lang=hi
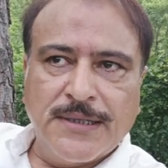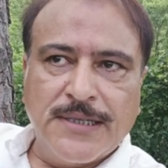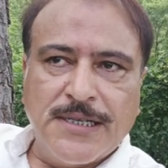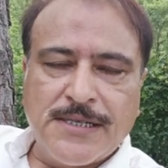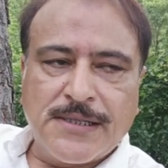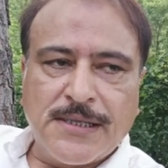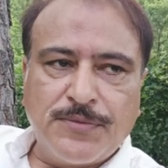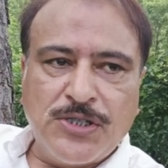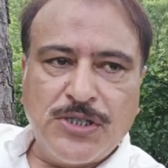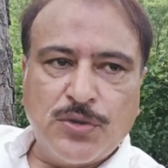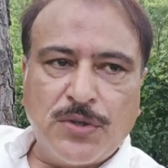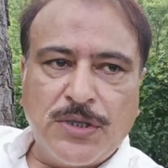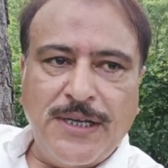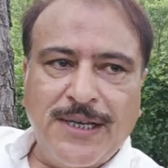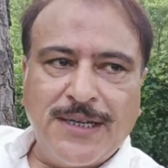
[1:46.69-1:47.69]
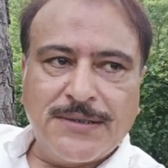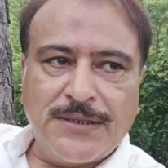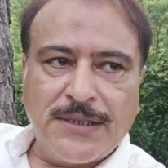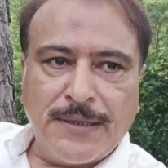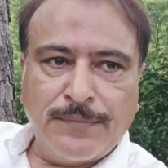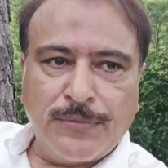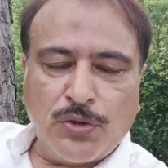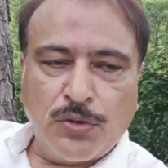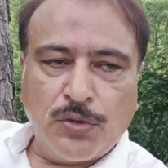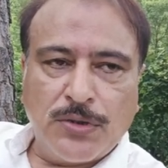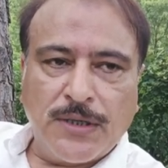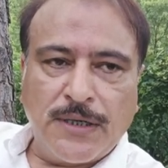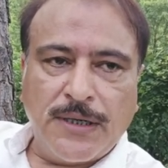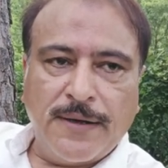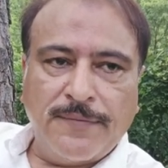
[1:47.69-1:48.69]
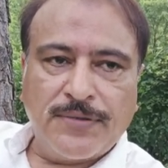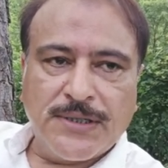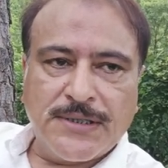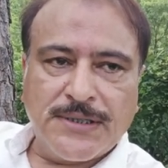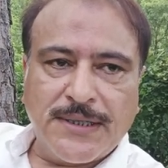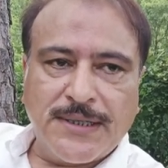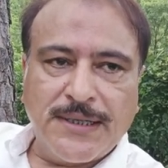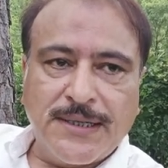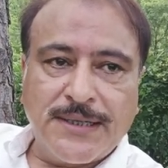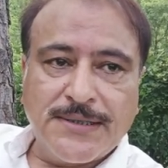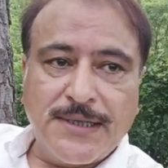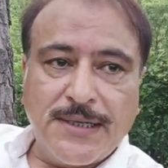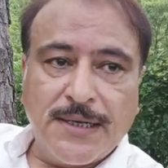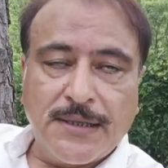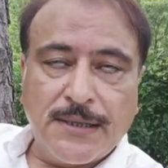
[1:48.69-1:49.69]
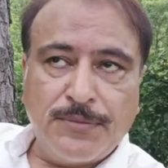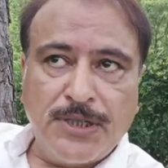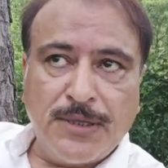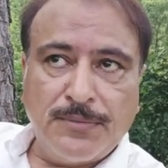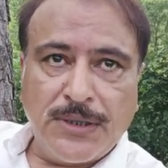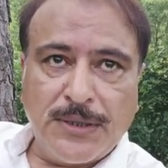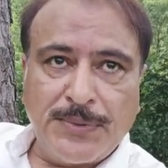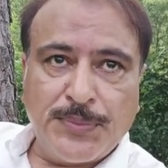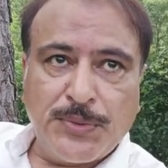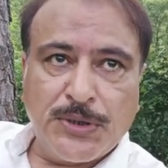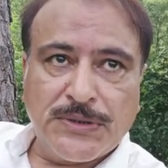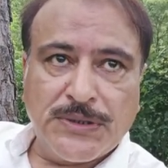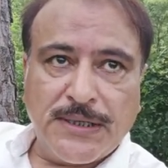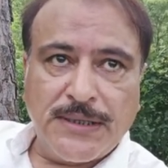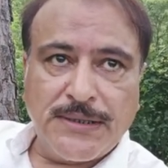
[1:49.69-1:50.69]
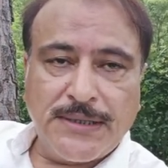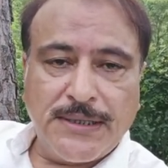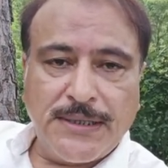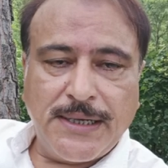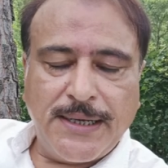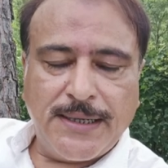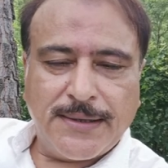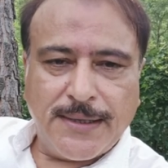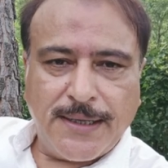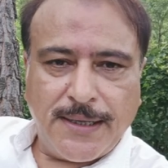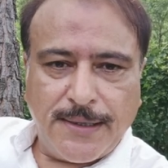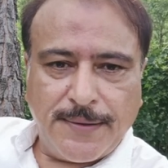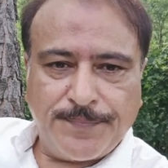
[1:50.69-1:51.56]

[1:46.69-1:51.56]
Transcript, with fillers: इन सब चीज़ों की इकसाम को दरियाफ़ कर सके या किसी हतमी नंबर पे पहुंच सके कि ये इतने